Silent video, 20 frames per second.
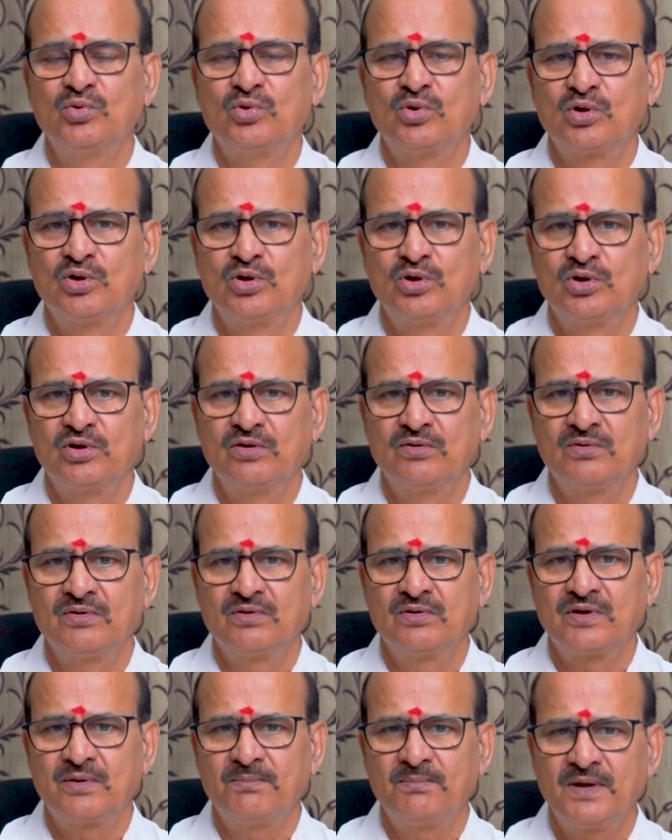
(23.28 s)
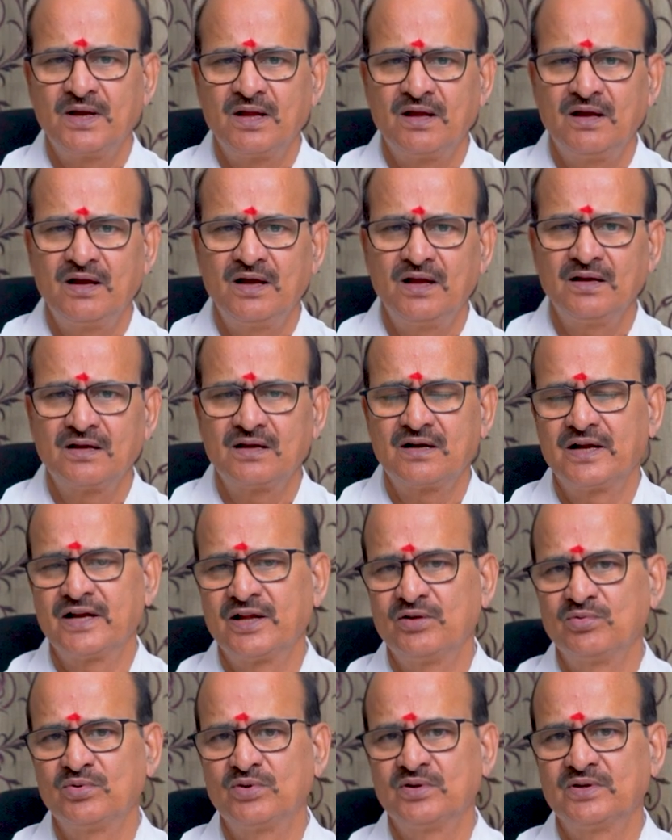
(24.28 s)
ஒரு ரொம்ப நாள்
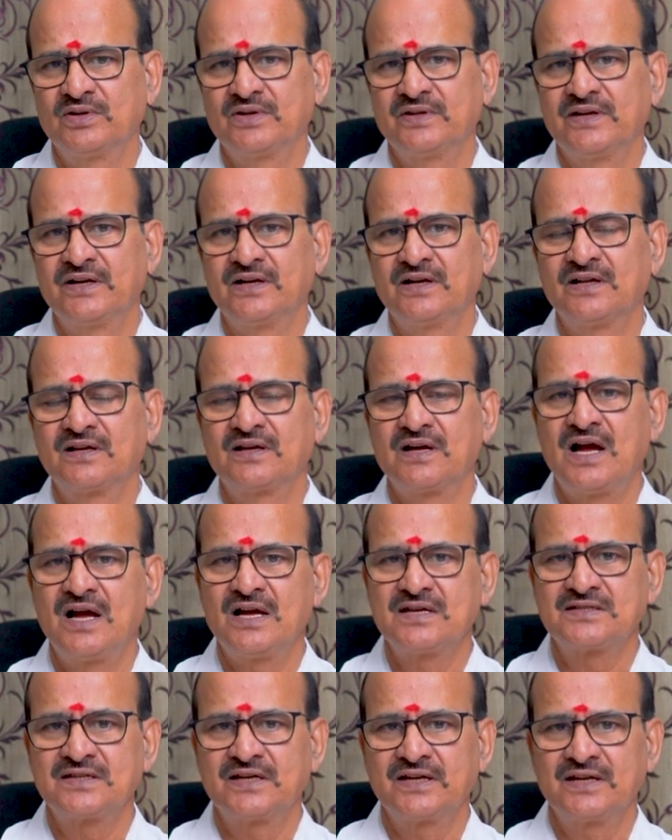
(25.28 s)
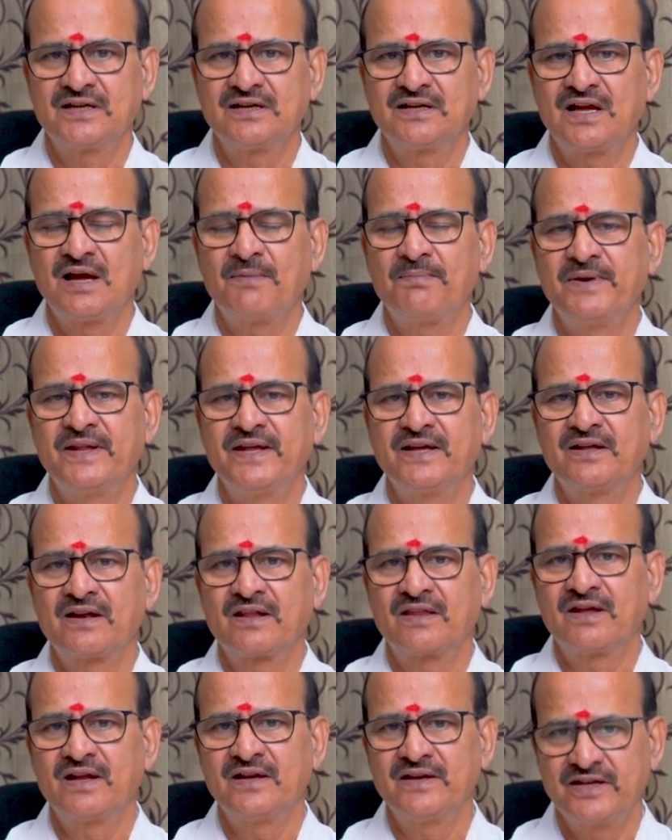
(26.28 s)
கனவு எங்களுக்கு ஆசை
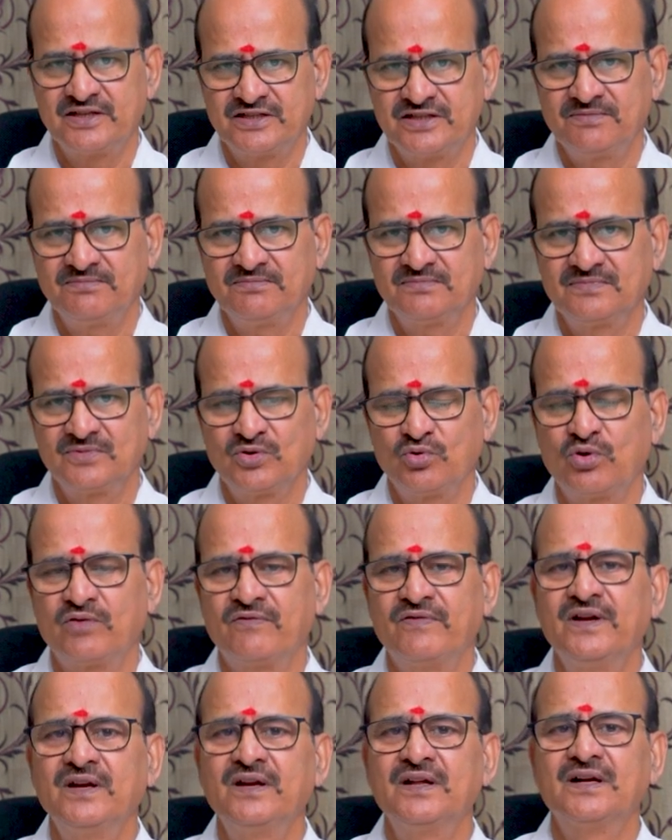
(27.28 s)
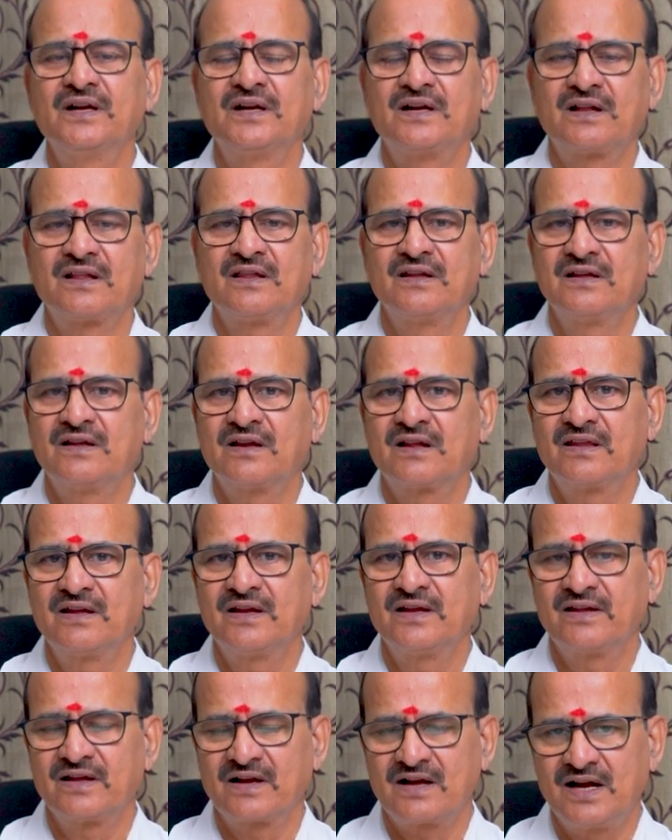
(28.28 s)
அப்படிங்கிறது தான் நிஜம் ஒரு வீடு கட்டுறதுங்கிறது
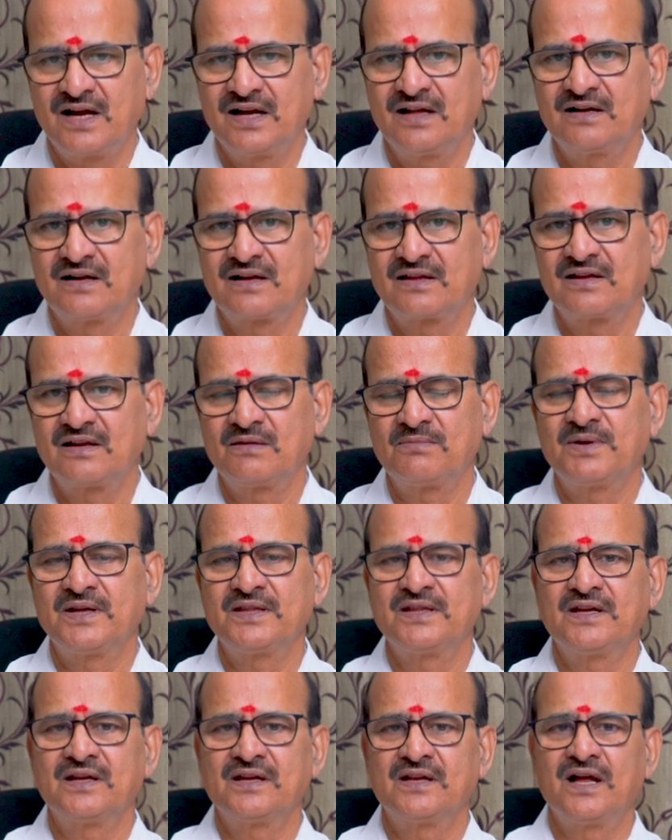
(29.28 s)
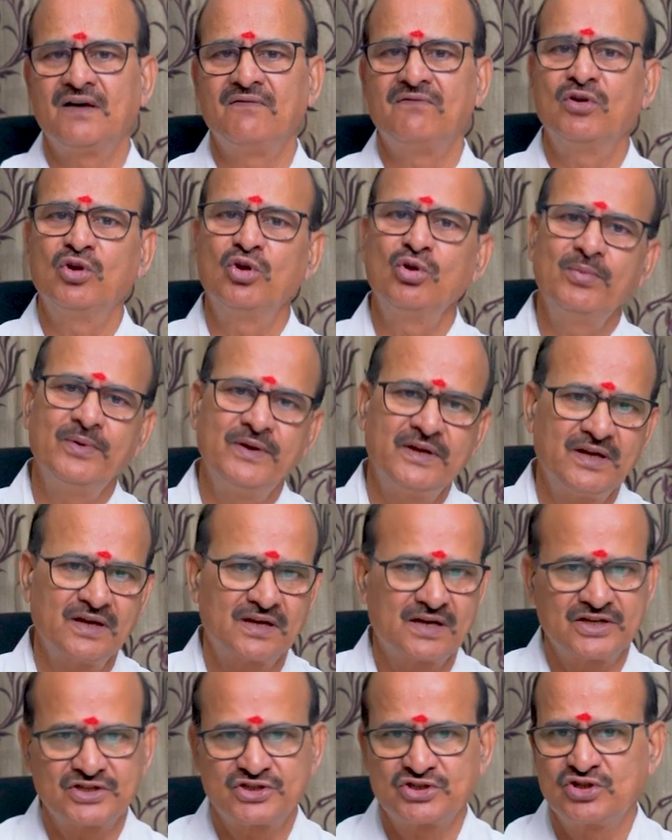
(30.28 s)
இந்த காலகட்டத்தில் பார்த்திங்கன்னா அவ்வளோ பெரிய
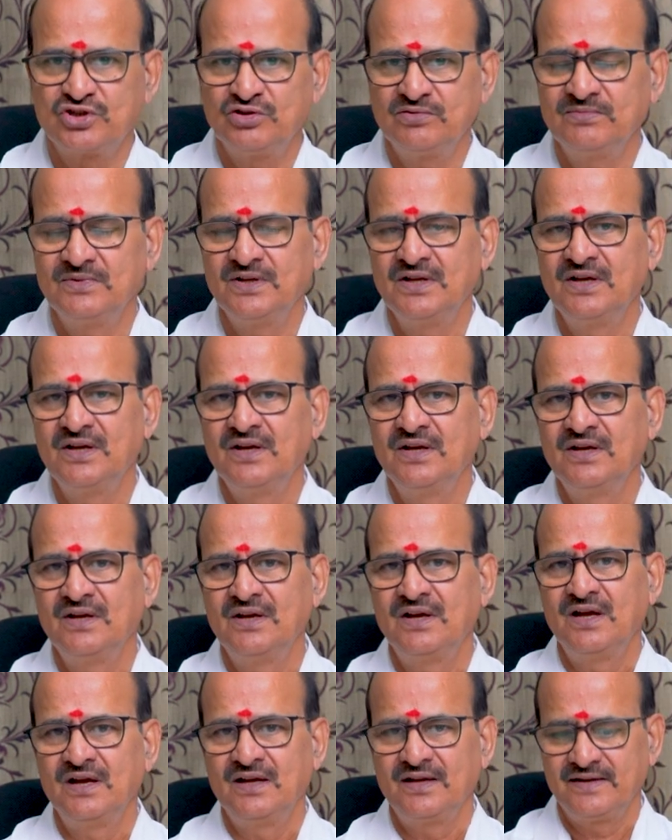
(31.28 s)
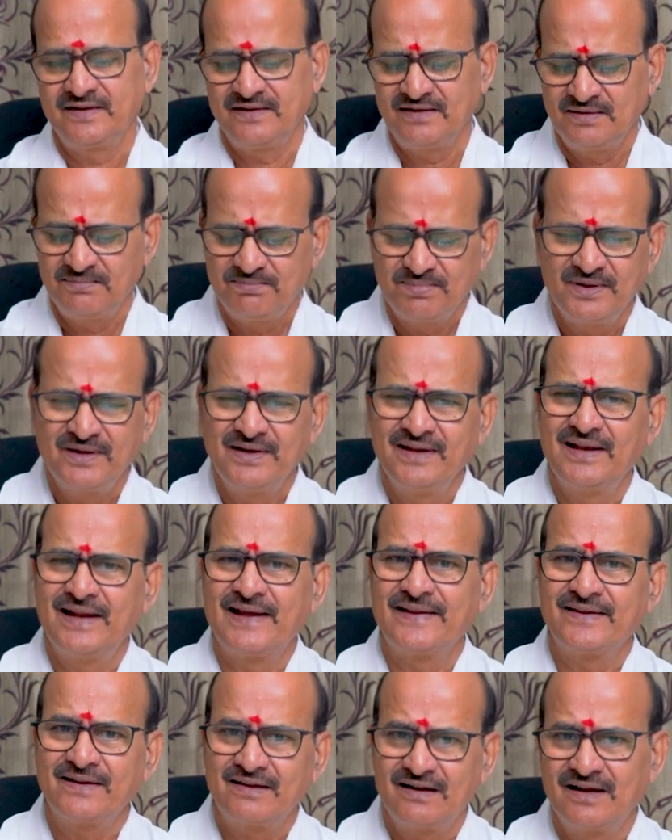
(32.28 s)
கஷ்டம் இது இப்போன்னு
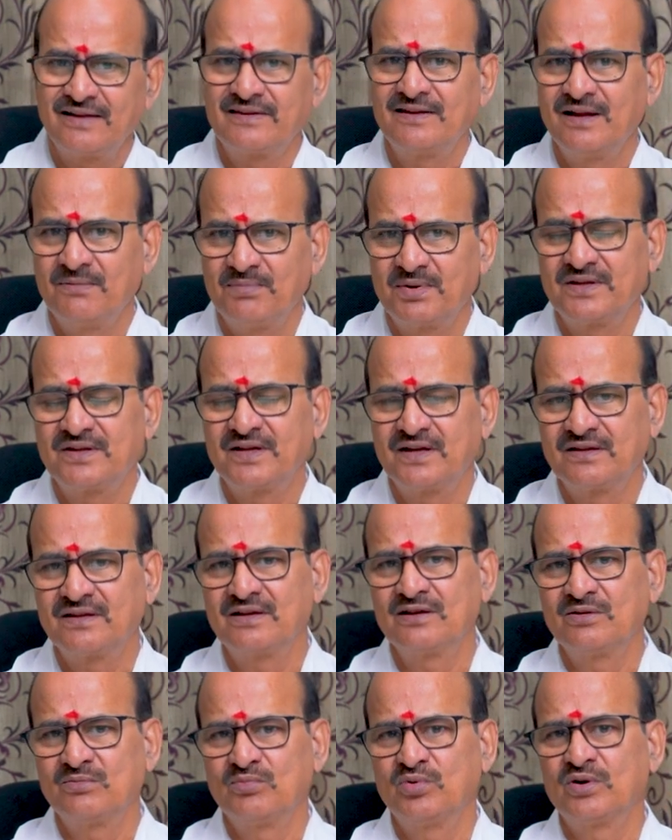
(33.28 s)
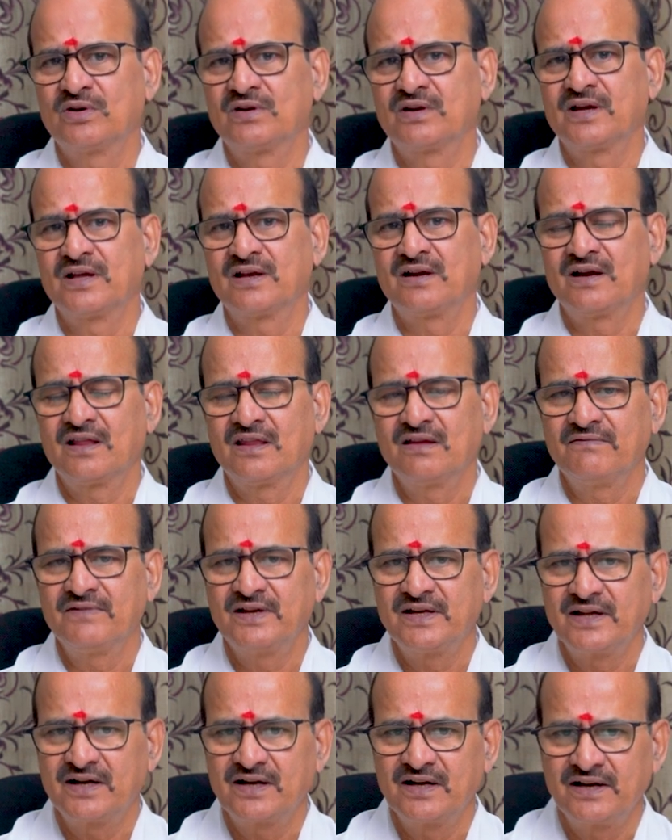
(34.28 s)
இல்லை அந்த காலத்தில் இப்படி தான் இருந்திருக்கும் போல் இருக்குது அதனால தான்
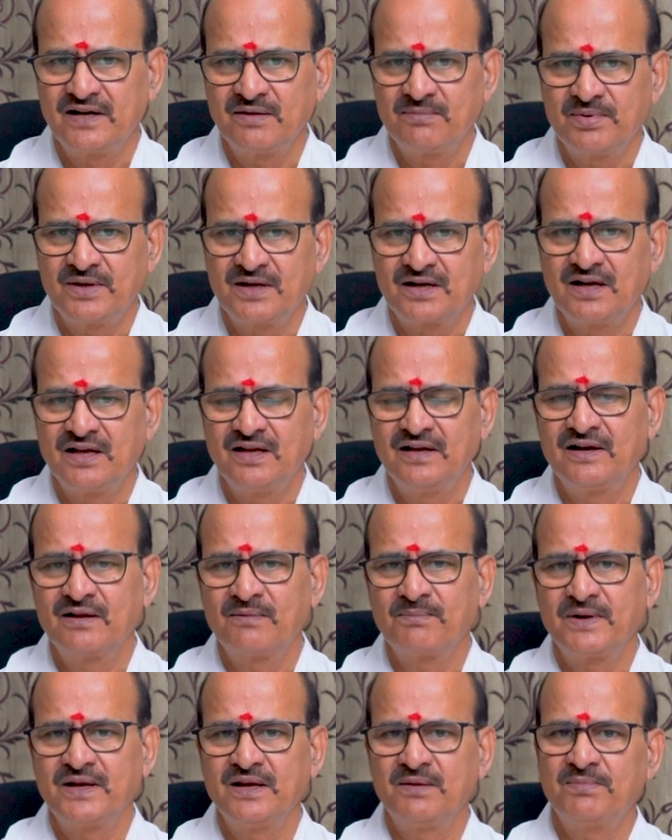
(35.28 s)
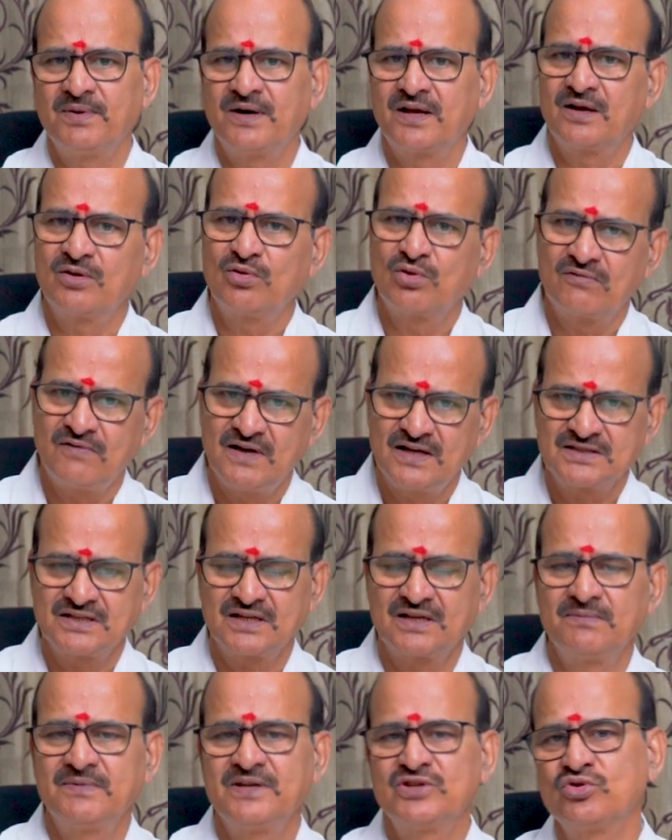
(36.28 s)
வீட்டை கட்டிப்பார் கல்யாணம் பண்ணிப்பார்னு ஒரு
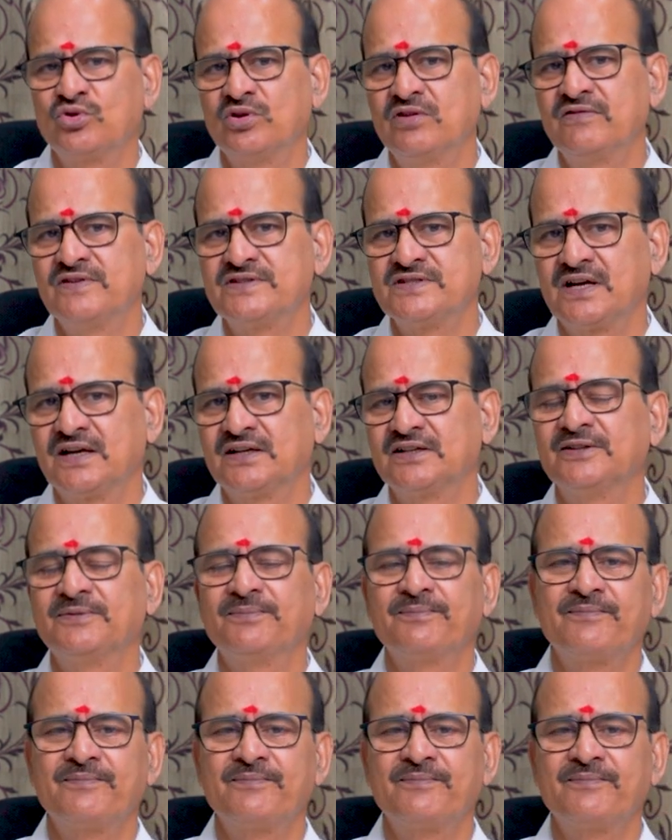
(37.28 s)
வாசகமே சொல்லி வச்சாங்க